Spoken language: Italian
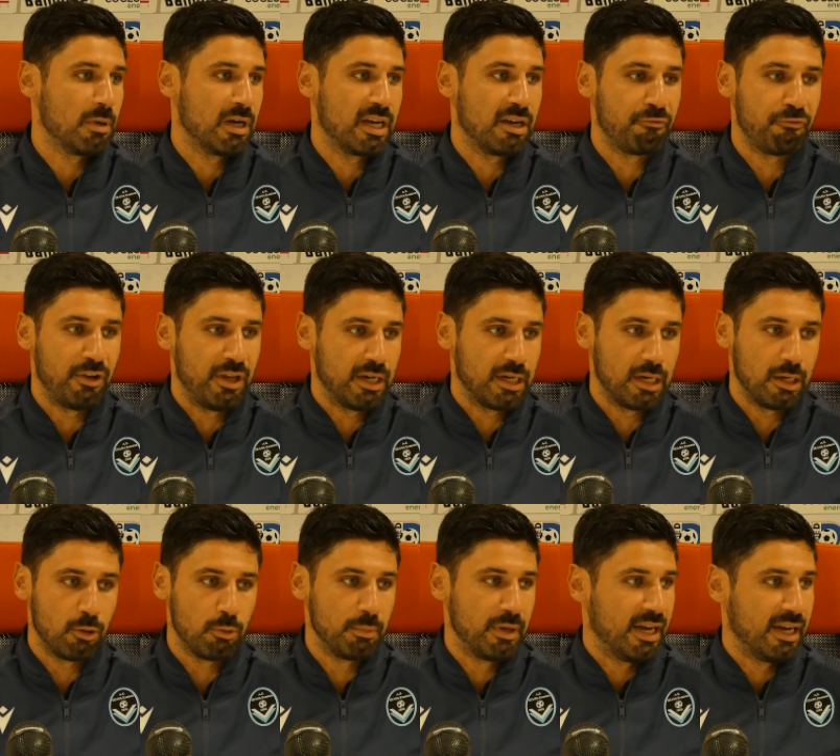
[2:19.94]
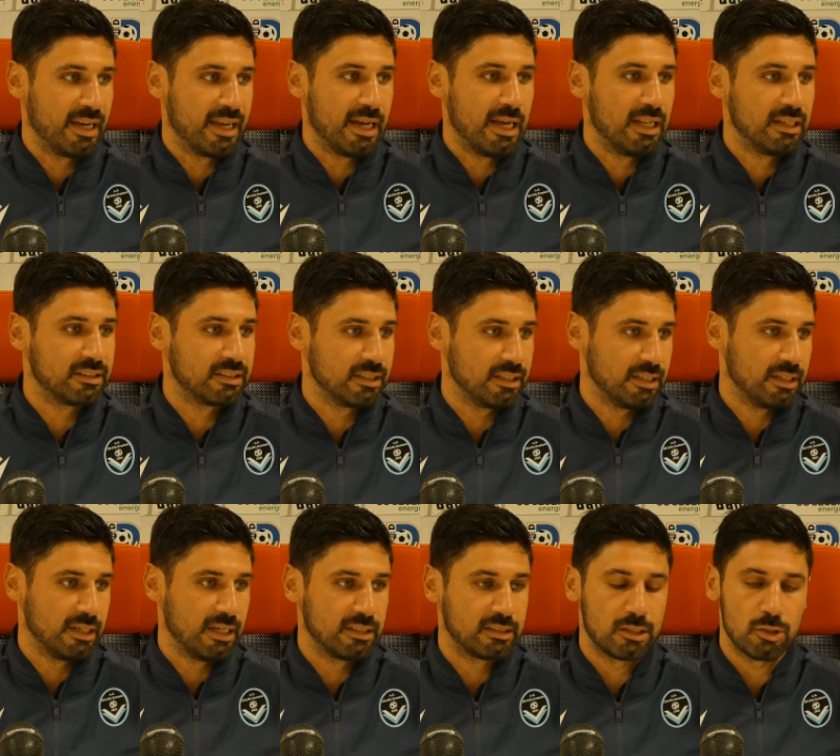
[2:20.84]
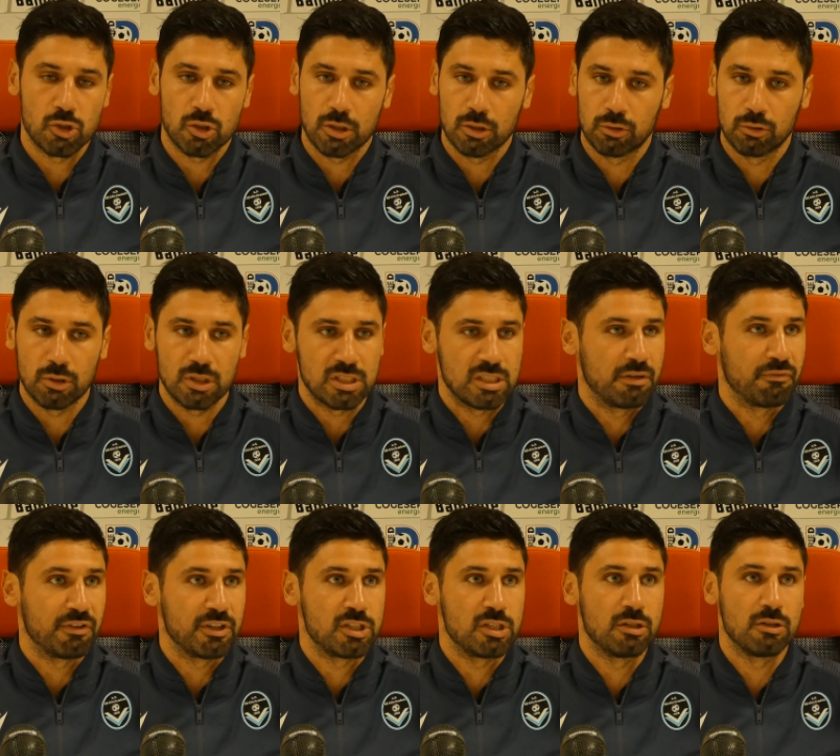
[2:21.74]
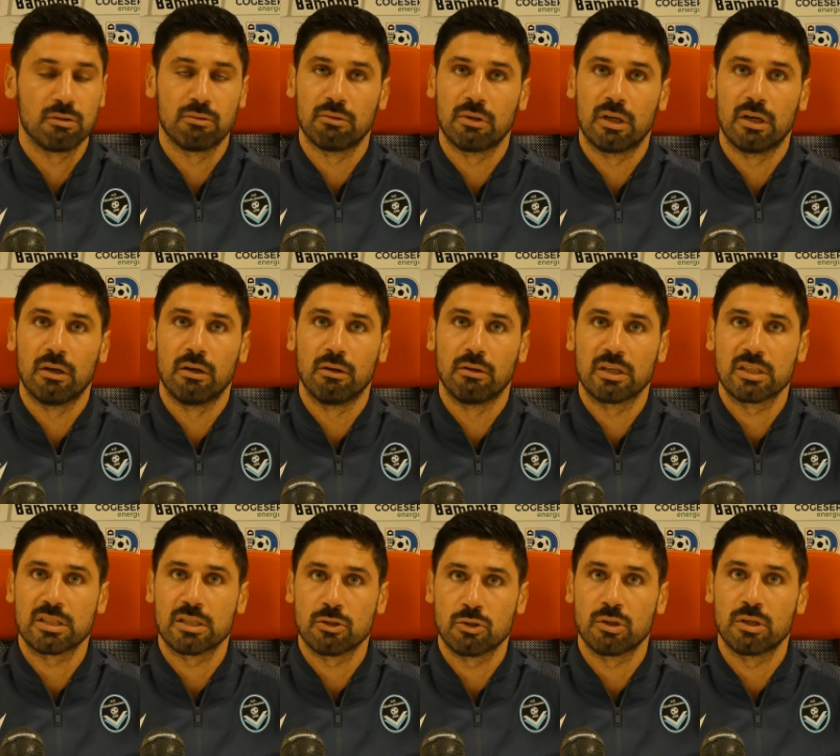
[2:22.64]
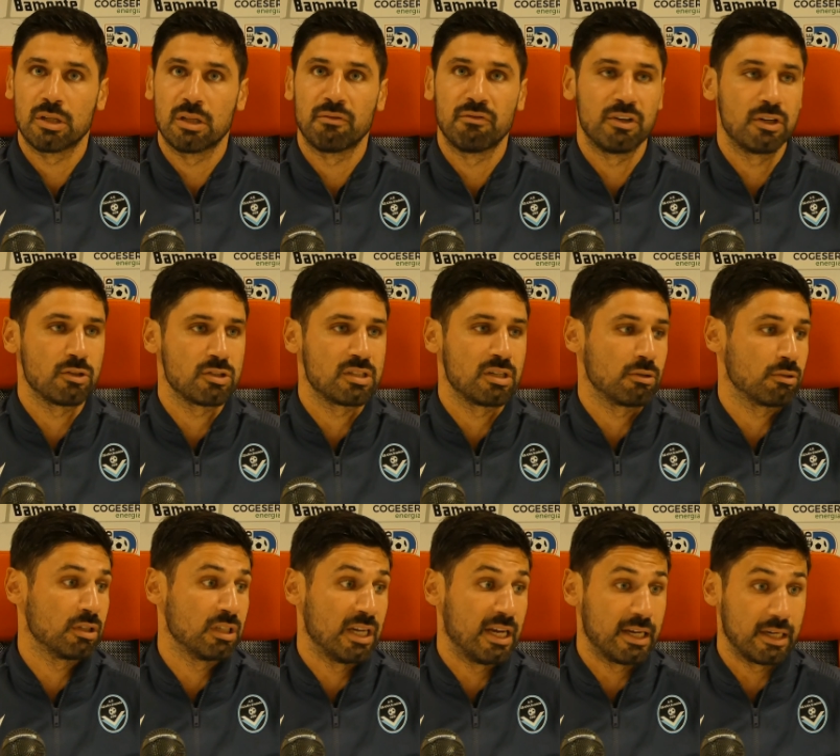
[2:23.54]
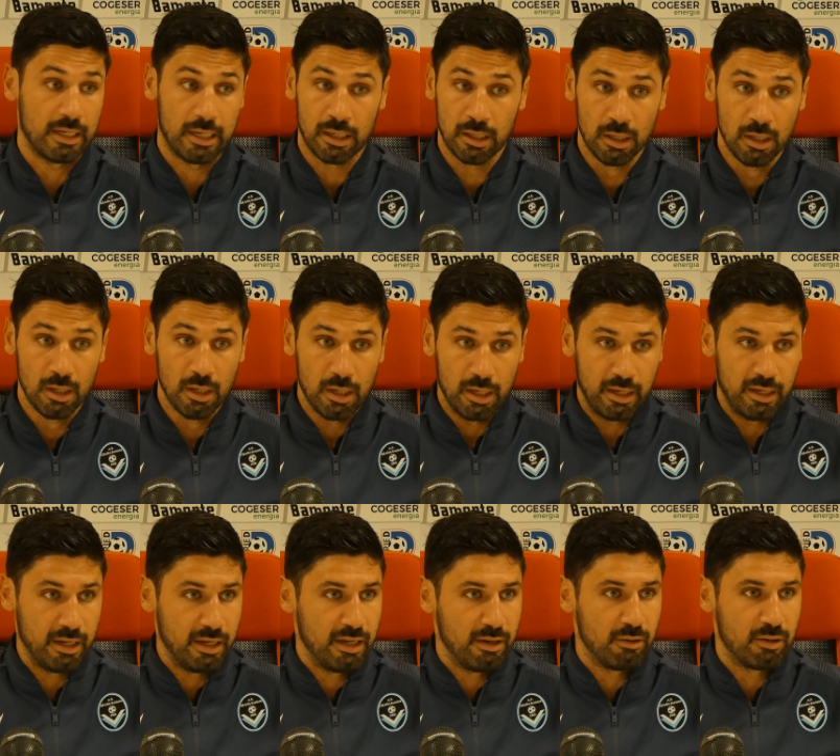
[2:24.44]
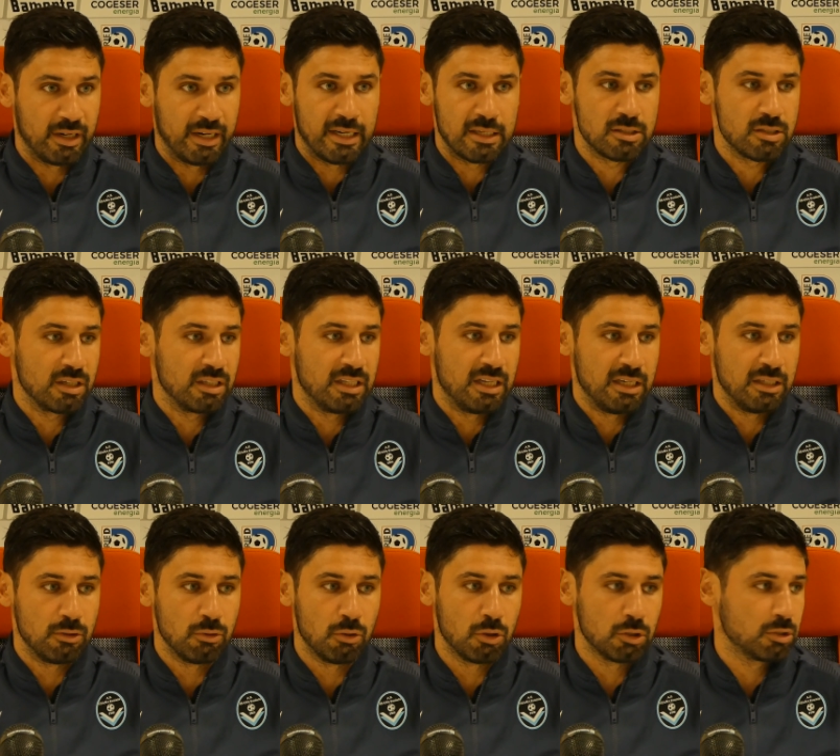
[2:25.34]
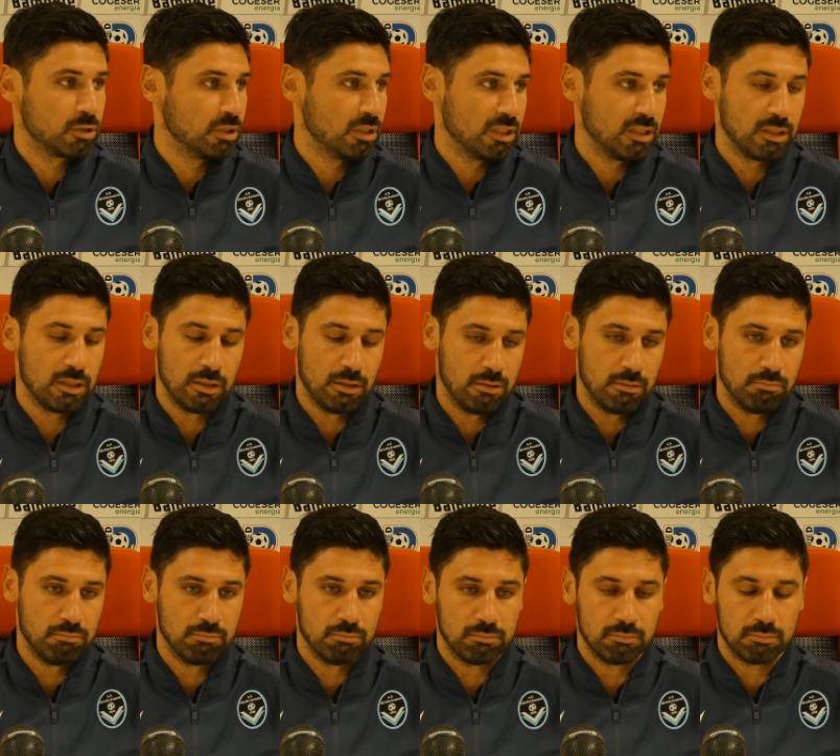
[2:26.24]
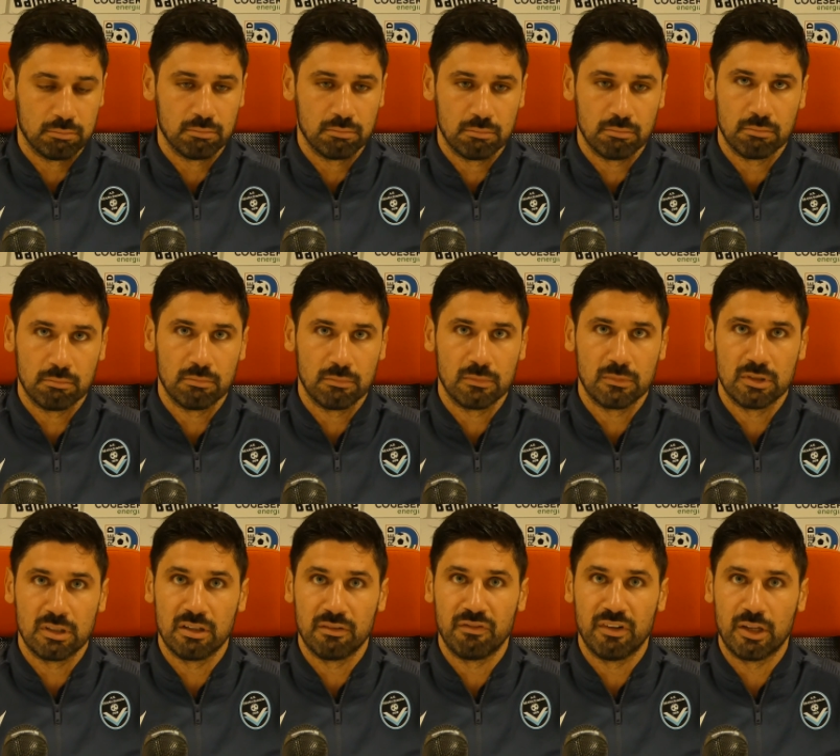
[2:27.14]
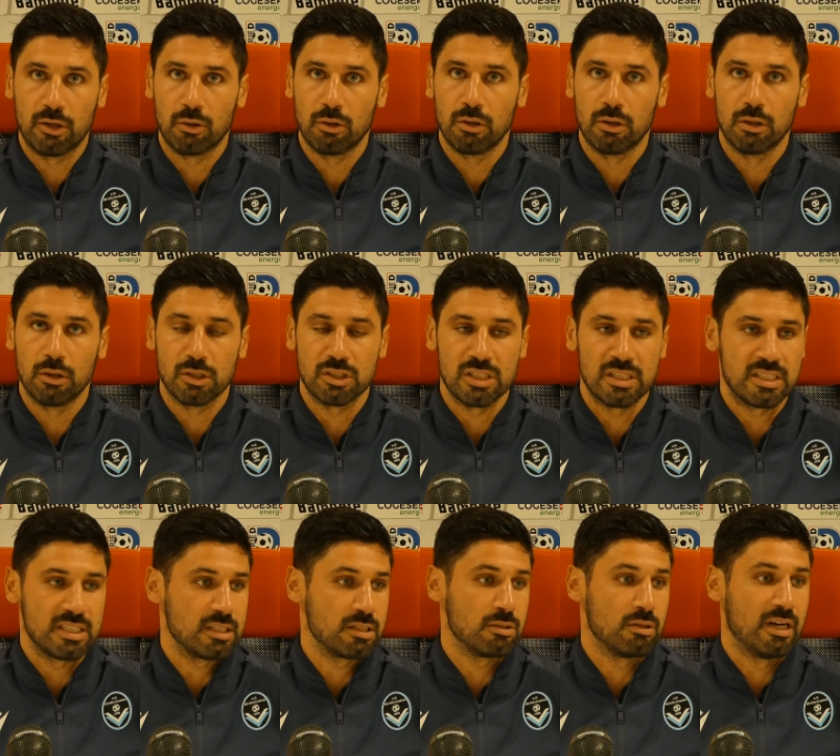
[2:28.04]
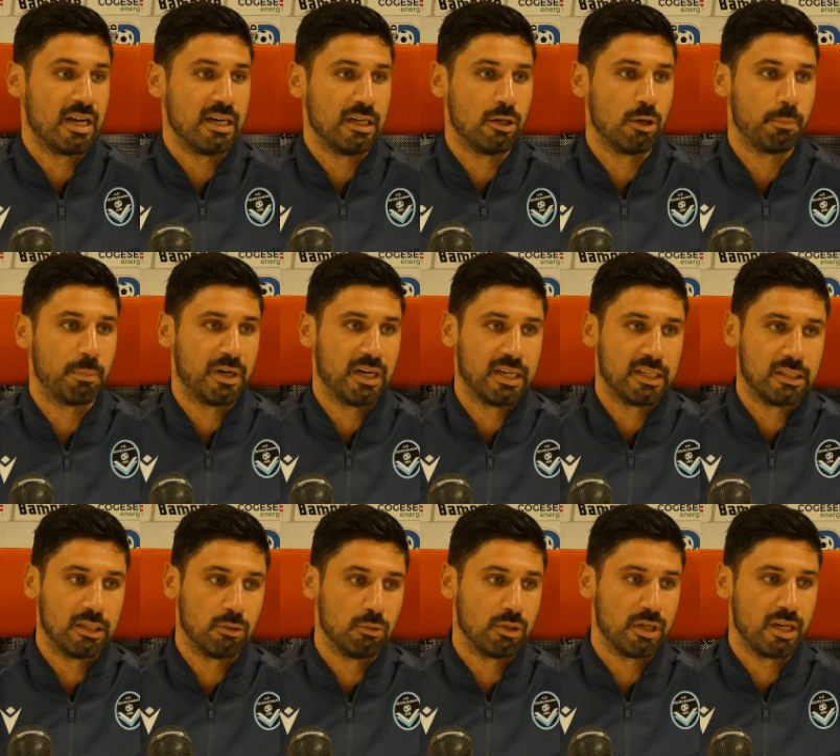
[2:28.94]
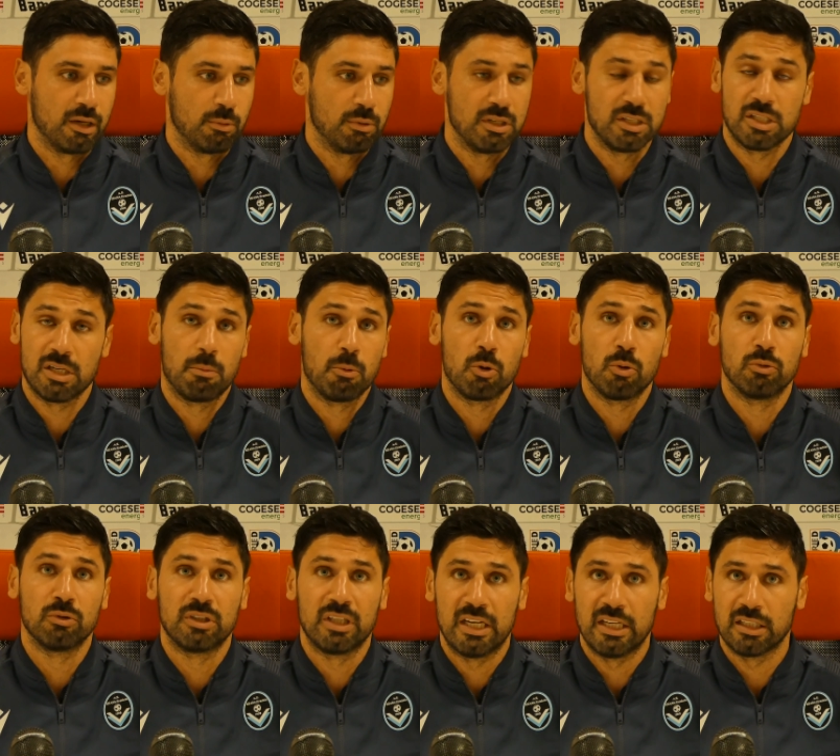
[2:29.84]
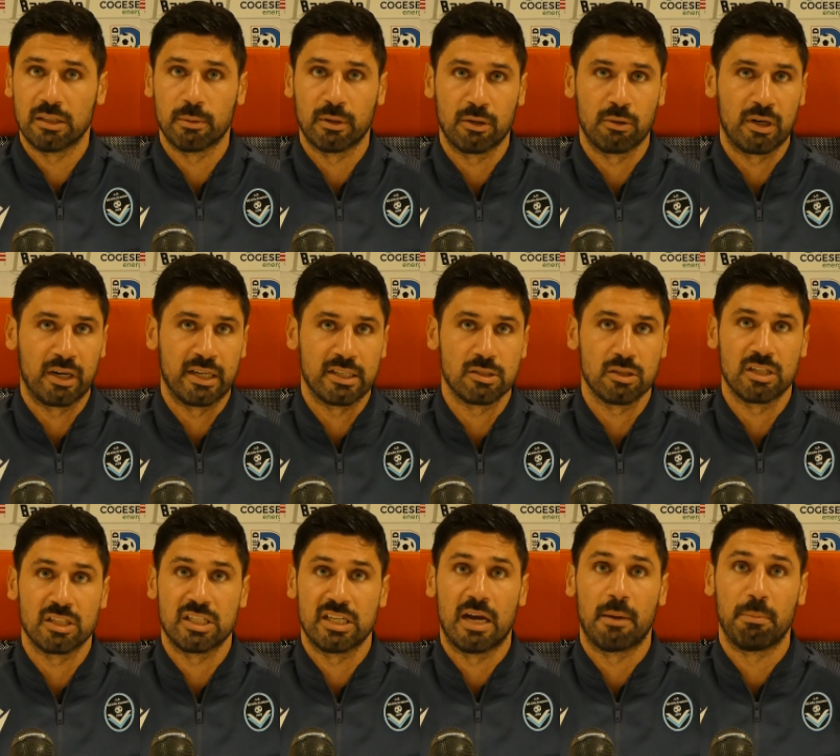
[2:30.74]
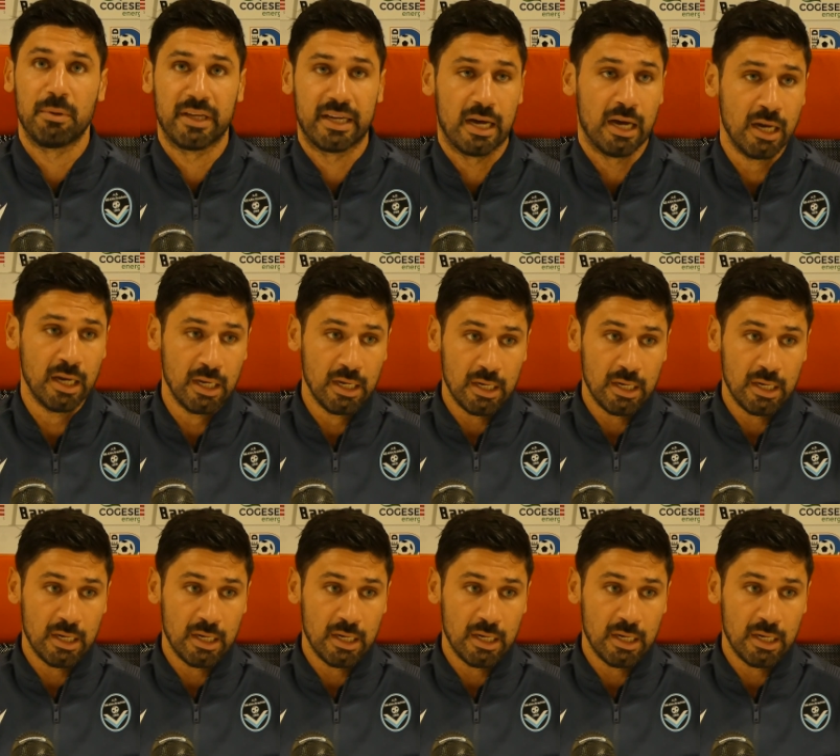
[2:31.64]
ma Caferri, come anche altri, altri giocatori, stanno facendo una, una stagione davvero straordinaria. È eh, un ragazzo che ha delle doti davvero sensazionale no? per categoria, quindi siamo contenti, vediamo un ragazzo che si applica